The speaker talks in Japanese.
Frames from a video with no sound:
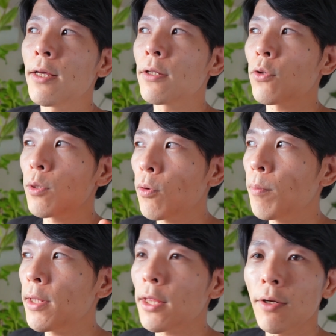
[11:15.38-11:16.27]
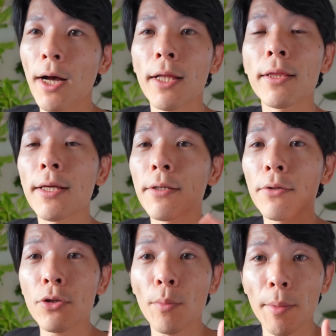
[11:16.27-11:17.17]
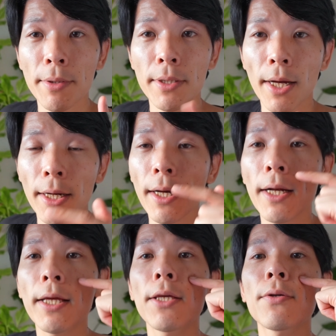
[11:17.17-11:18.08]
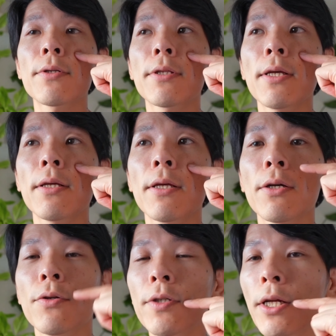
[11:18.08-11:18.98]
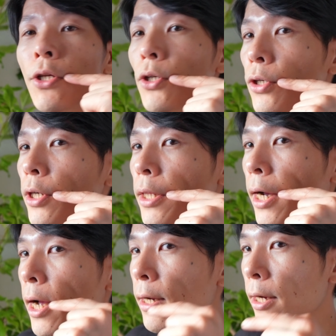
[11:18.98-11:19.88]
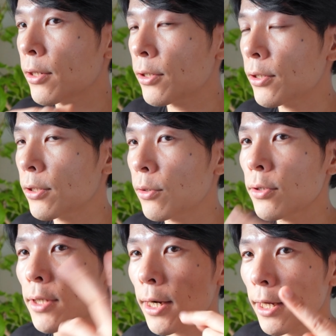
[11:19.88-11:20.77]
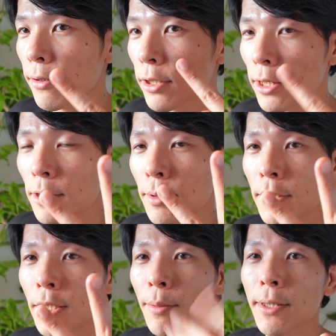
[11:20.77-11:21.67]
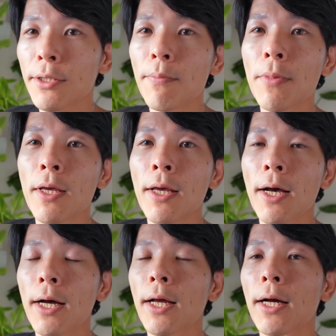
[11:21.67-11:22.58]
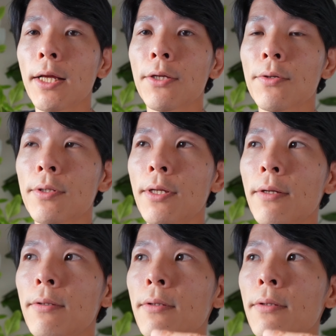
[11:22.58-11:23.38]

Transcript: とてもメンタルが安定すると思います。鼻から息を吸って、口からゆっくり長く吐く。これをさんかい繰り返します。いきますよ。鼻から息を吸って、